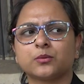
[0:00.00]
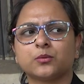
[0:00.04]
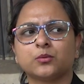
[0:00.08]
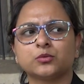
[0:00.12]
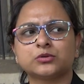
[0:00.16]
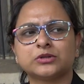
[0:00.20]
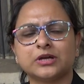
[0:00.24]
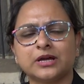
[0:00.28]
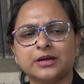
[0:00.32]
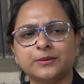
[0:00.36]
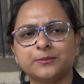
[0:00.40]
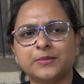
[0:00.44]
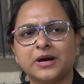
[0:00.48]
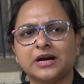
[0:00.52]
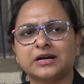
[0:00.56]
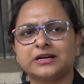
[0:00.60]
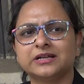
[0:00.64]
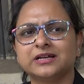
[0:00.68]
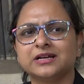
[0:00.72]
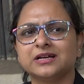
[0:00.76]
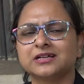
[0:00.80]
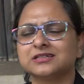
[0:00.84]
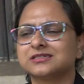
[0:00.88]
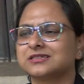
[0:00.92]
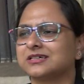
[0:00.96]
কোথায়
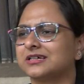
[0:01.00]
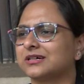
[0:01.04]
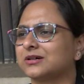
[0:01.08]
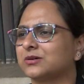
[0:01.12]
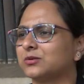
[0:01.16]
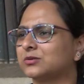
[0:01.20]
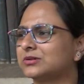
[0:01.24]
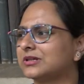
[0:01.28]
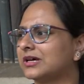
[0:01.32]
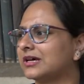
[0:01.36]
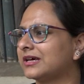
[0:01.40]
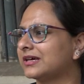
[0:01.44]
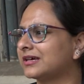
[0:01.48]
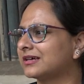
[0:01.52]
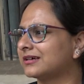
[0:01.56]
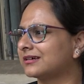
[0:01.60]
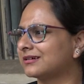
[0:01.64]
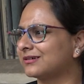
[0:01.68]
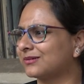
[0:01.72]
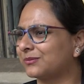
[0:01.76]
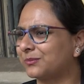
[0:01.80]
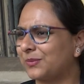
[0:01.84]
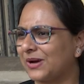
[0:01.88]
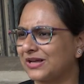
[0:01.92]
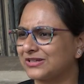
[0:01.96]
বাড়ি আছে কোথায়
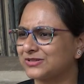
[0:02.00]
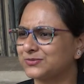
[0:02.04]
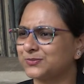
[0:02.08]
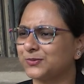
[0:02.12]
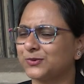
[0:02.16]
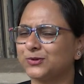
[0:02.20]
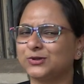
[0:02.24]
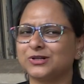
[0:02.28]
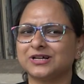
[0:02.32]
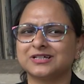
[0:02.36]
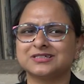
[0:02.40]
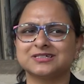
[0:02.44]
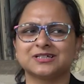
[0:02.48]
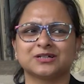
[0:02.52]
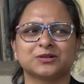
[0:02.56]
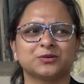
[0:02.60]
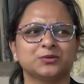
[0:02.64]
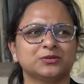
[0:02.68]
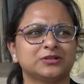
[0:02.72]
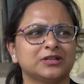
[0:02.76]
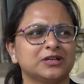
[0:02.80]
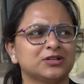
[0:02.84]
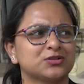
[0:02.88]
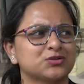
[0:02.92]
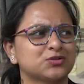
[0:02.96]
পাসপোর্ট আছে
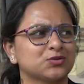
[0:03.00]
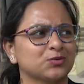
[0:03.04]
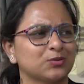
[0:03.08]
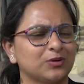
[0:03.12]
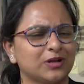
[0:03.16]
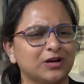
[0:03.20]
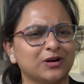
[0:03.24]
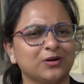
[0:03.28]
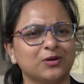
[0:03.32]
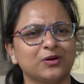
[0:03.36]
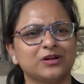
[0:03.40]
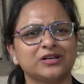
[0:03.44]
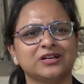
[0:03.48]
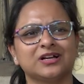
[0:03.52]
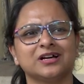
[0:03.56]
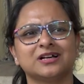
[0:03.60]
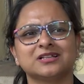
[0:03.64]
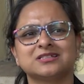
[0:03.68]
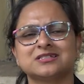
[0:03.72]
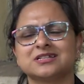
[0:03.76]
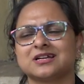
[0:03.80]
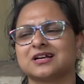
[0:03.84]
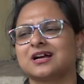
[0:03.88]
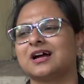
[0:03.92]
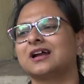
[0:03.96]
কোথায় সোনা গয়না
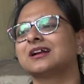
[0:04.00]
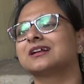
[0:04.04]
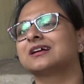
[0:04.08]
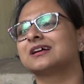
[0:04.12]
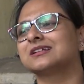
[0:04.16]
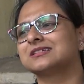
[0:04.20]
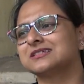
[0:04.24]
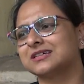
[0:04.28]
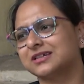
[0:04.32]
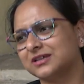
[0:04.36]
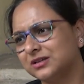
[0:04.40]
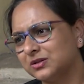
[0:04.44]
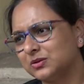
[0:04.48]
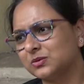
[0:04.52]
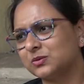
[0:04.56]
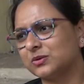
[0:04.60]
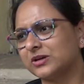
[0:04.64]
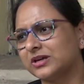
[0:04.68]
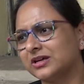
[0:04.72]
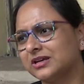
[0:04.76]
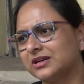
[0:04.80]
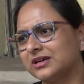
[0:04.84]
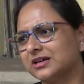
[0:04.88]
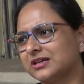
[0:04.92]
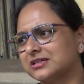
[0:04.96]
আছে কার কাছে কি
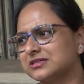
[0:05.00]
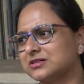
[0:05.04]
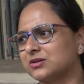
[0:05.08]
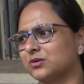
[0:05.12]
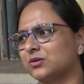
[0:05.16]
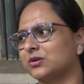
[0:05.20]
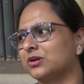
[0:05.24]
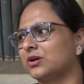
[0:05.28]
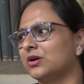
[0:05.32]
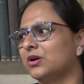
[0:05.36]
লুকিয়ে রেখেছে